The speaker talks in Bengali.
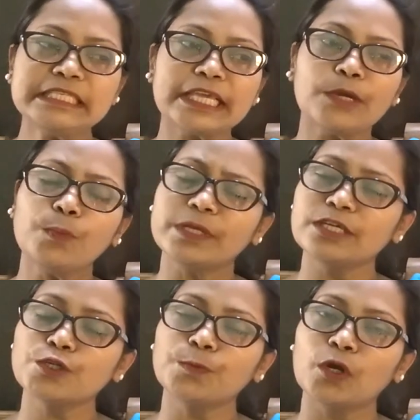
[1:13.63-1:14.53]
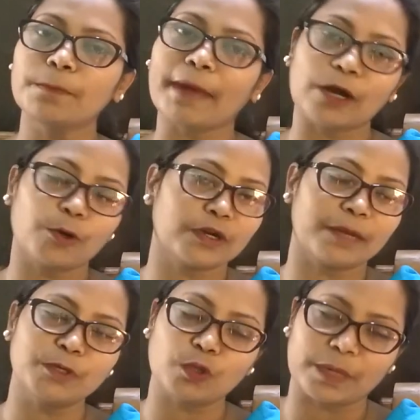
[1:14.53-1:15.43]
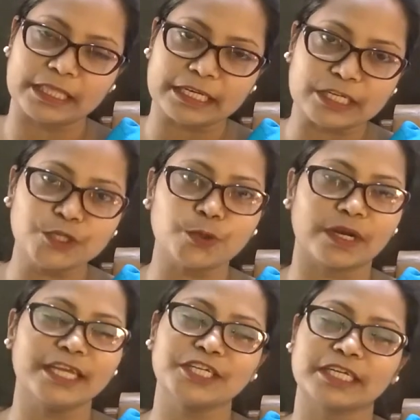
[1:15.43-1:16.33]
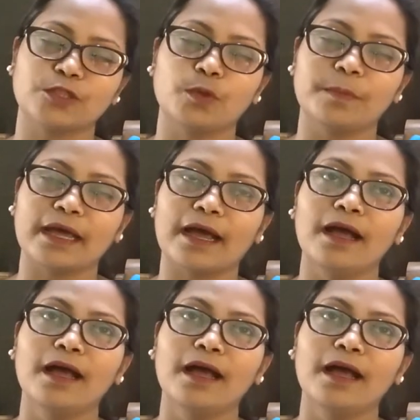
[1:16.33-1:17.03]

যে উপদেশমূলক বাক্যটা আমি তোমাদেরকে শোনাই সেটা তোমরা